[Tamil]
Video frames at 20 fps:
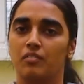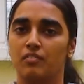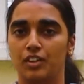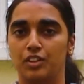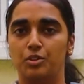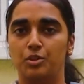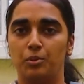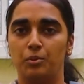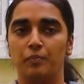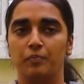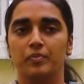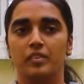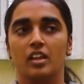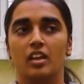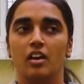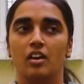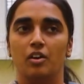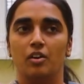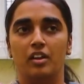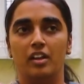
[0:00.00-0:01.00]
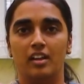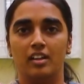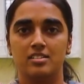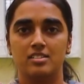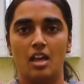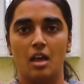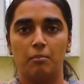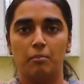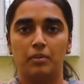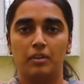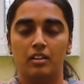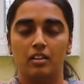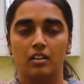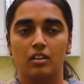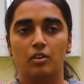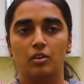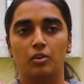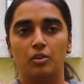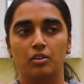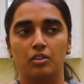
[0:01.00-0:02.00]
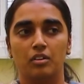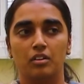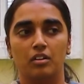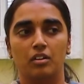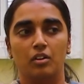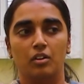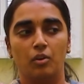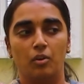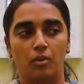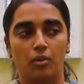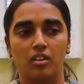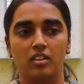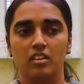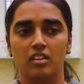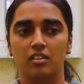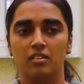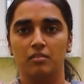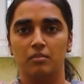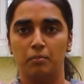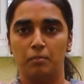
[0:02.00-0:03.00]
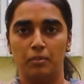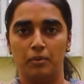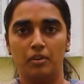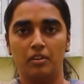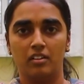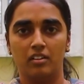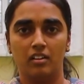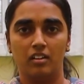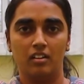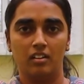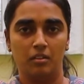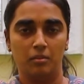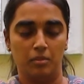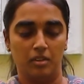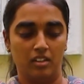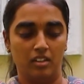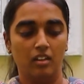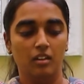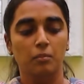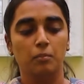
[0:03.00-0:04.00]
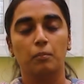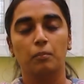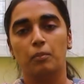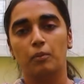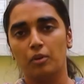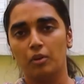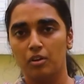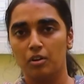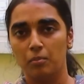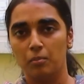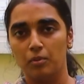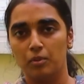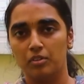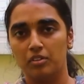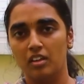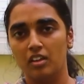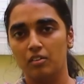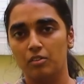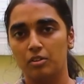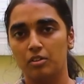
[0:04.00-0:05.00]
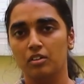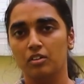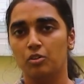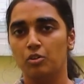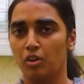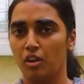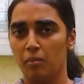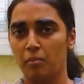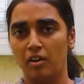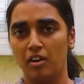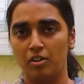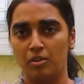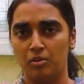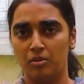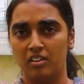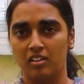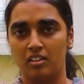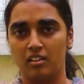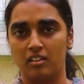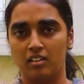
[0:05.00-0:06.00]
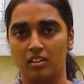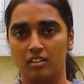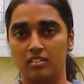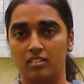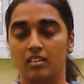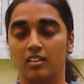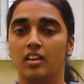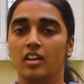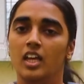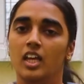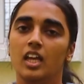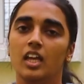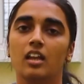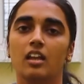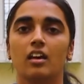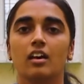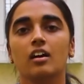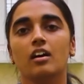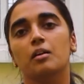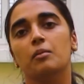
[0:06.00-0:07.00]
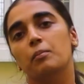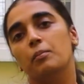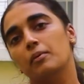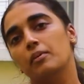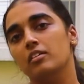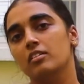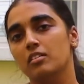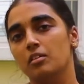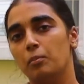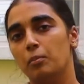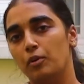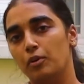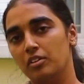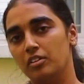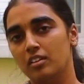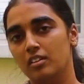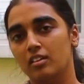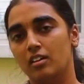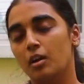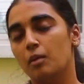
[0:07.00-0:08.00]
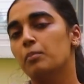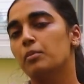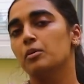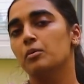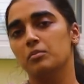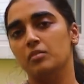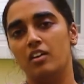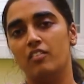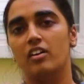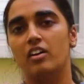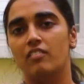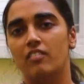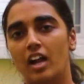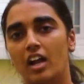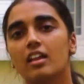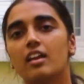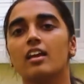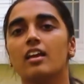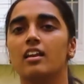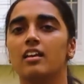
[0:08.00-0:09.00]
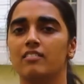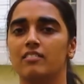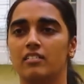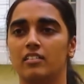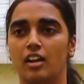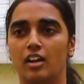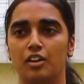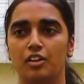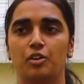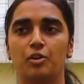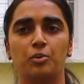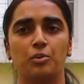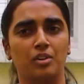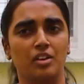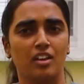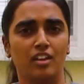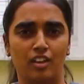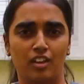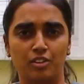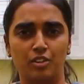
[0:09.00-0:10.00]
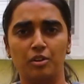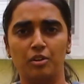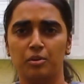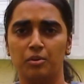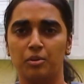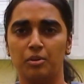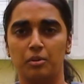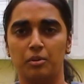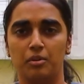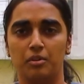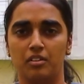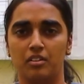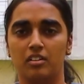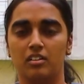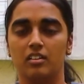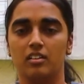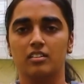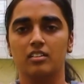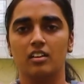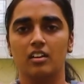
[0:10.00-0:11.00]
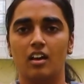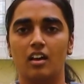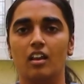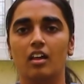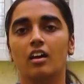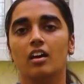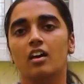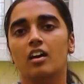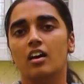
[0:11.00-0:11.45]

வந்துடும் ஒரு எக்ஸாம்பிள் ஒரு குழந்தை பிறக்கிறாங்க அப்படின்னா பிறக்கும் போதே ஒரு குறைபாடோடு இருக்கிறது இல்லை பிறந் பிறந்ததுக்கப்புறம் அவங்க வாழ்க்கையில் நடக்கக்கூடிய ஏதோ ஒரு இதனால்